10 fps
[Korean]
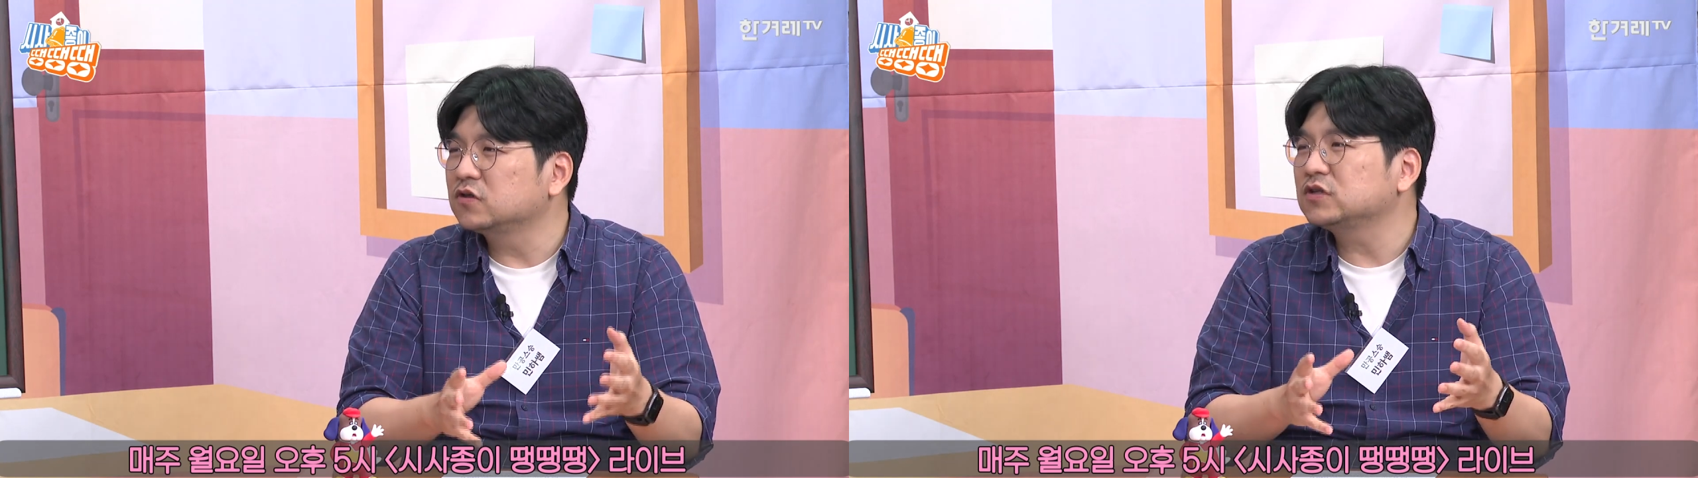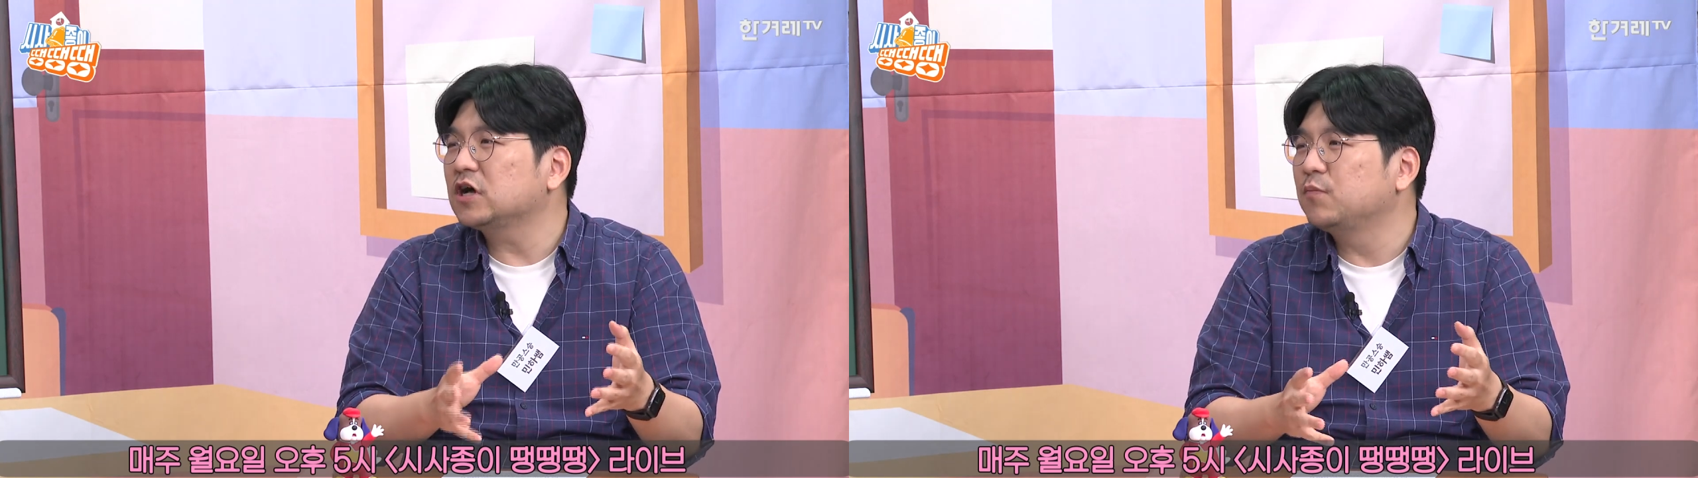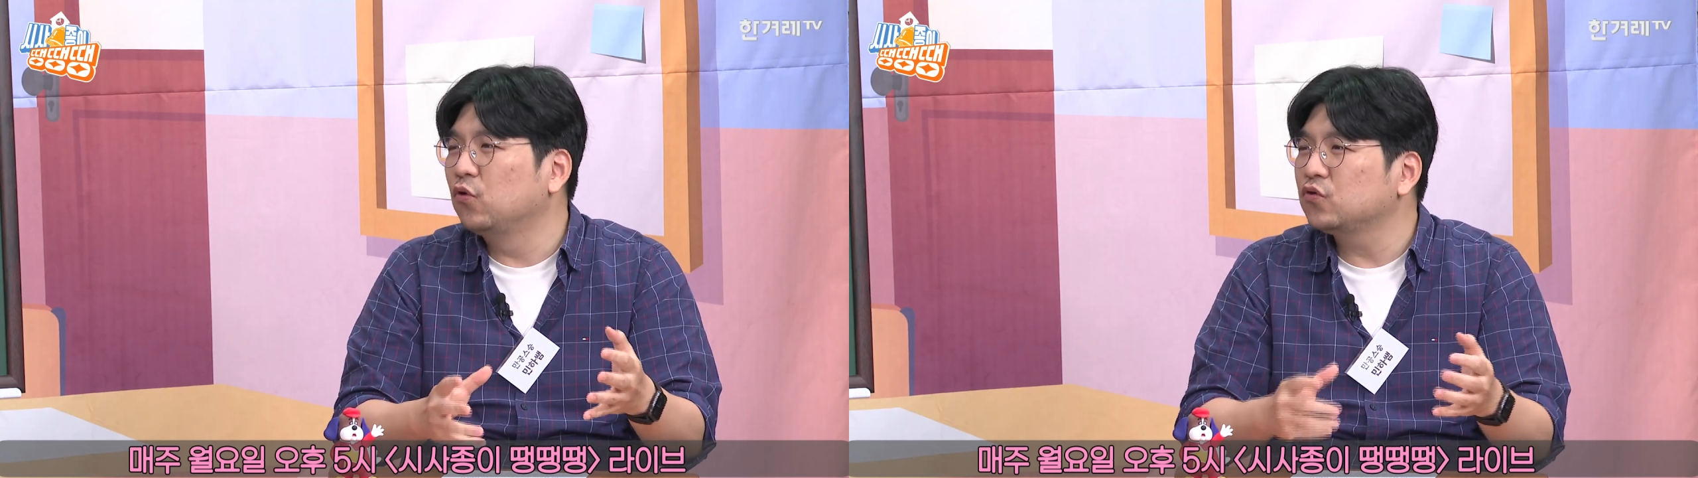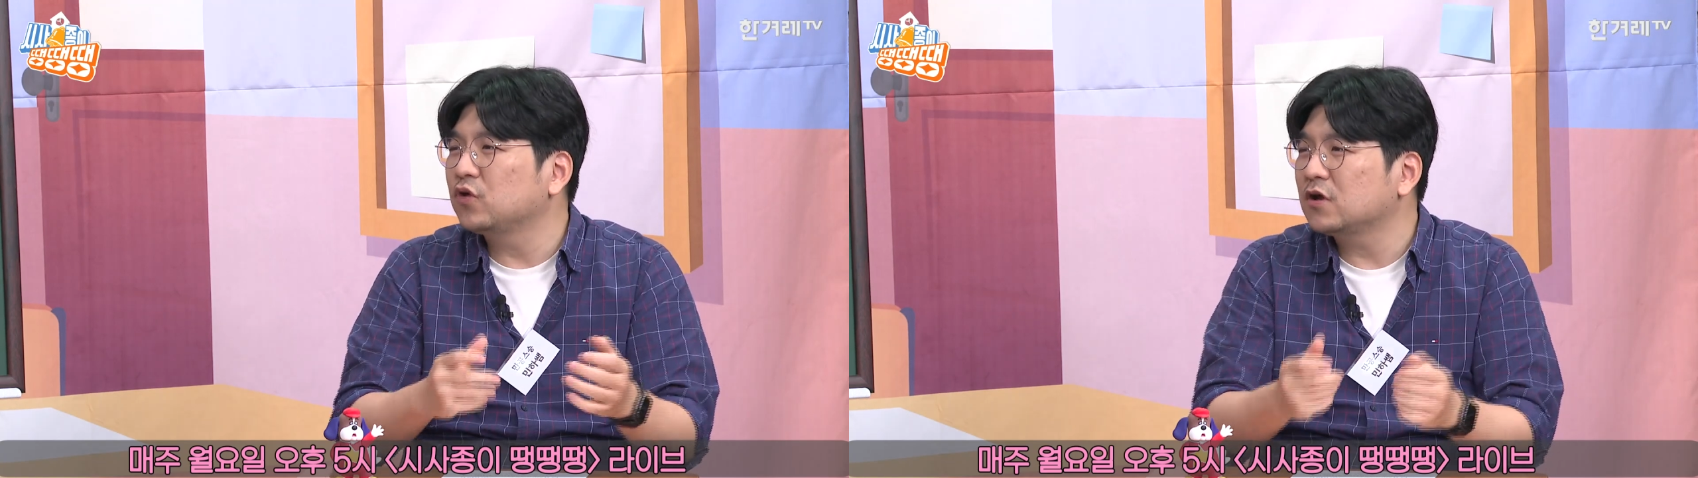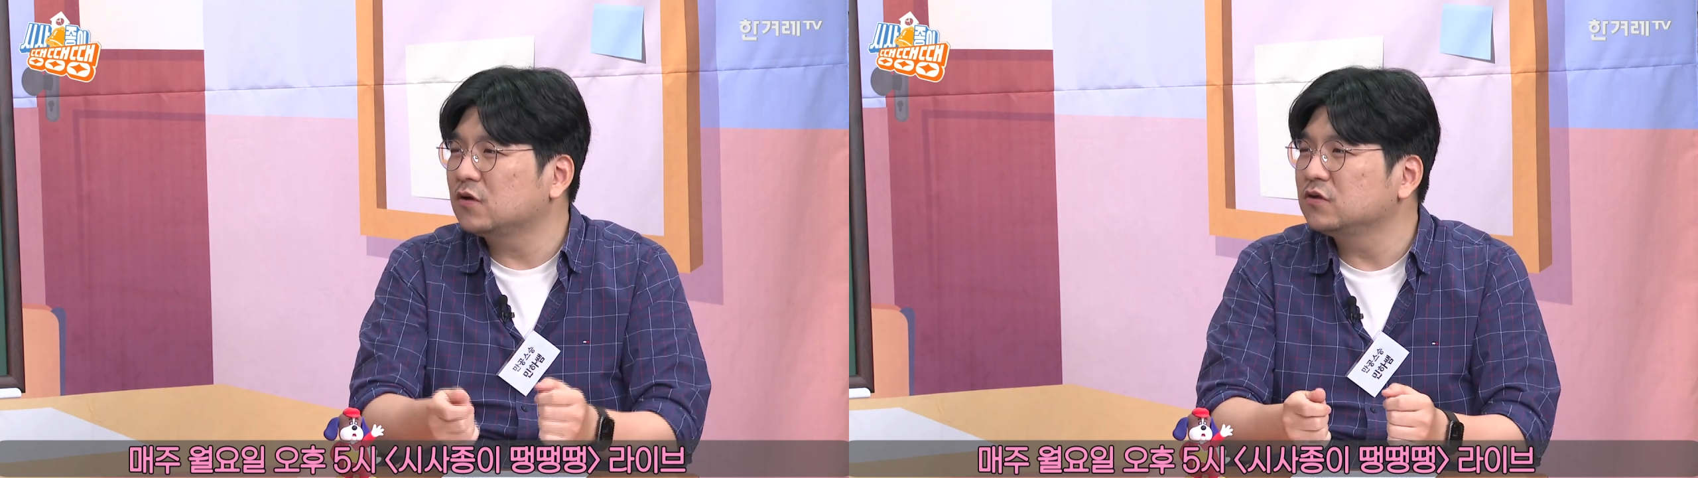어쩌다가
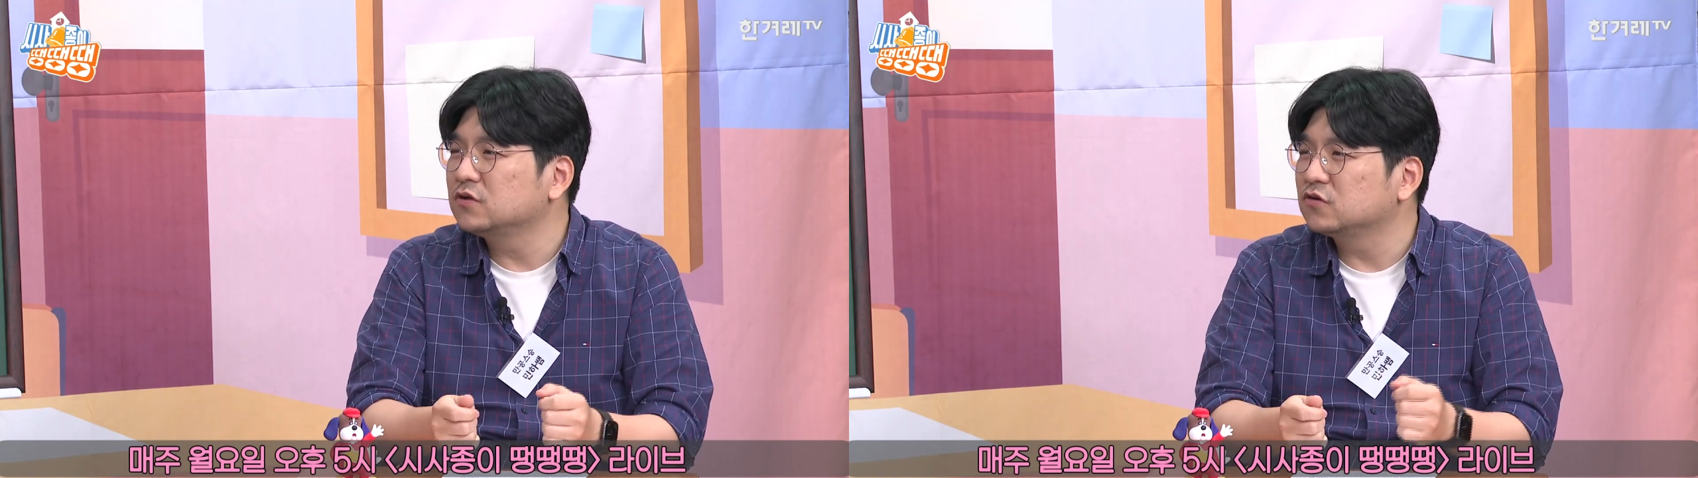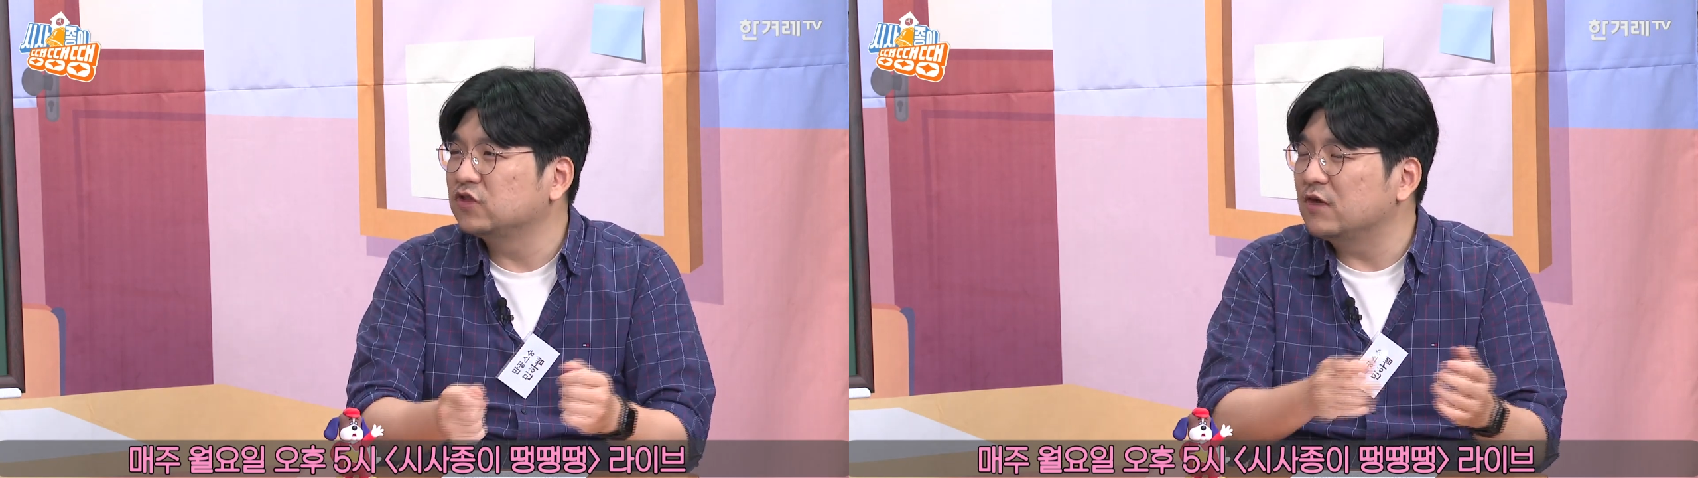보도를 했거든요.